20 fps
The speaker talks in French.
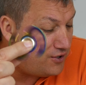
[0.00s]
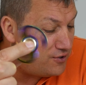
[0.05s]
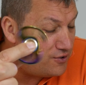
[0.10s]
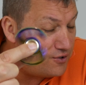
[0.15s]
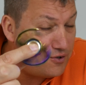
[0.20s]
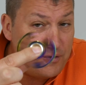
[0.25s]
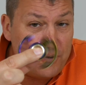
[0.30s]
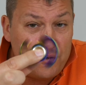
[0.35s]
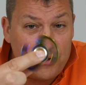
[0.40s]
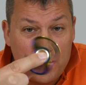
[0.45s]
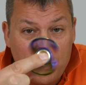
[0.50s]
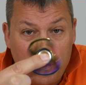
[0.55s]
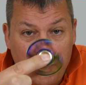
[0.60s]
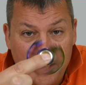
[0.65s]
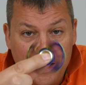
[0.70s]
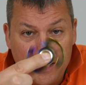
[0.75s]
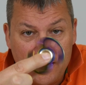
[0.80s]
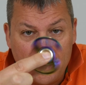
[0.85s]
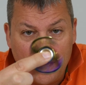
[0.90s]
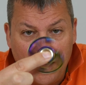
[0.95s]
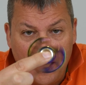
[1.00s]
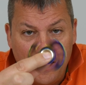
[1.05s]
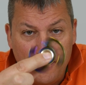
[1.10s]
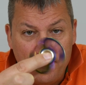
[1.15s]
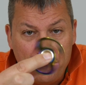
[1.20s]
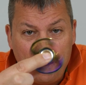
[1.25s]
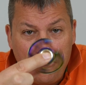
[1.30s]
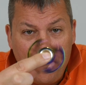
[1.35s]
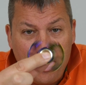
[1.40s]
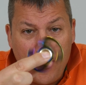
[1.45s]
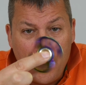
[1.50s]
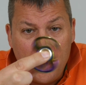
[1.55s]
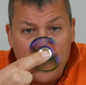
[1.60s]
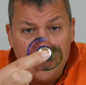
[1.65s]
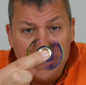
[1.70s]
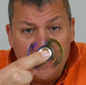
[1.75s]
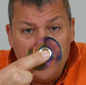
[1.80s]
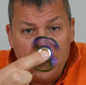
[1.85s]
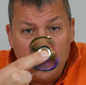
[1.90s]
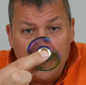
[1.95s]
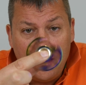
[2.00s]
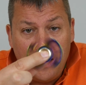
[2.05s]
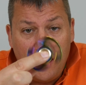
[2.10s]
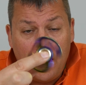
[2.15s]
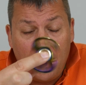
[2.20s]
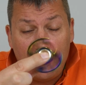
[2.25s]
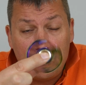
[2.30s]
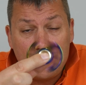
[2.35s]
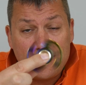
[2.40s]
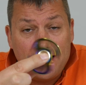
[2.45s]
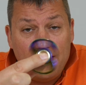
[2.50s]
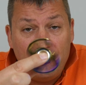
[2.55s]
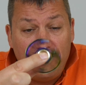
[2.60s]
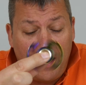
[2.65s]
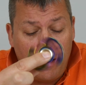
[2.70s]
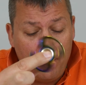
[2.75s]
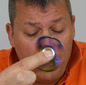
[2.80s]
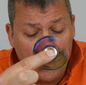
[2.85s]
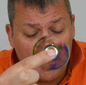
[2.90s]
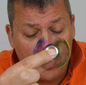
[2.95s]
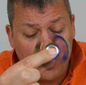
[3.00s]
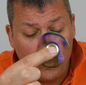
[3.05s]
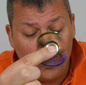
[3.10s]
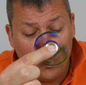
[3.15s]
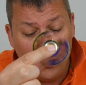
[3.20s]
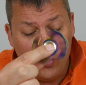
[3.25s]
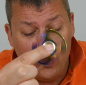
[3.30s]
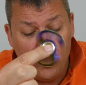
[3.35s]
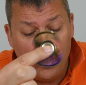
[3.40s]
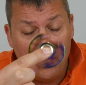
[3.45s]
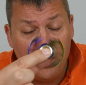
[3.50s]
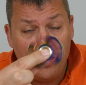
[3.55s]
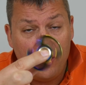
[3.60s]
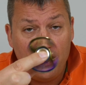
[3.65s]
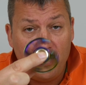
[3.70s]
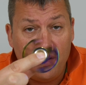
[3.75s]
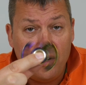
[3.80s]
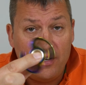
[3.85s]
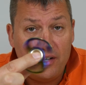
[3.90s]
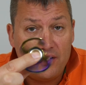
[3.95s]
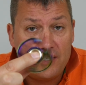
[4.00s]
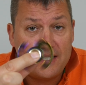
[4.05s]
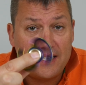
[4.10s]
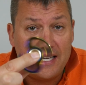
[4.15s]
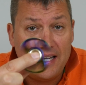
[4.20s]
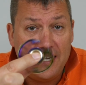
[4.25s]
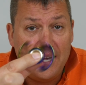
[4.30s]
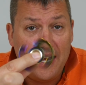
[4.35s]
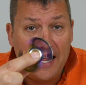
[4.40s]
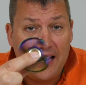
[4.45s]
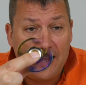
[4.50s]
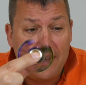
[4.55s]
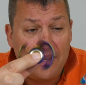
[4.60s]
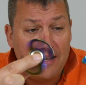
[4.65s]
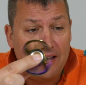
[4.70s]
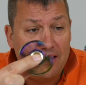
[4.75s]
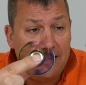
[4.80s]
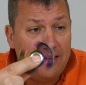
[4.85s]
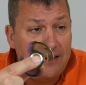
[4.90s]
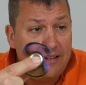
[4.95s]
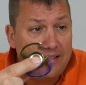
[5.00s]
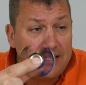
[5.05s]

du spin. Alors, c'est vraiment cool. Euh, euh, c'est la euh,